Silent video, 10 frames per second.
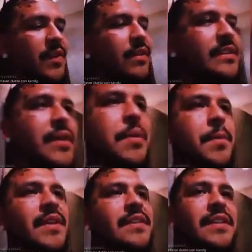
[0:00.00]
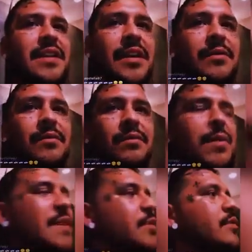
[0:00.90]
me faltaba empatía,
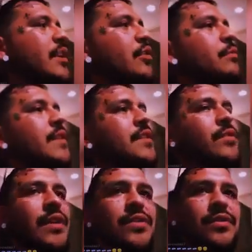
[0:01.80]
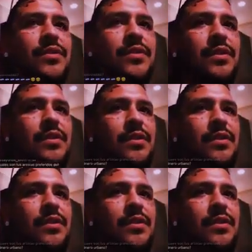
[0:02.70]
me pisotearon mis sueños,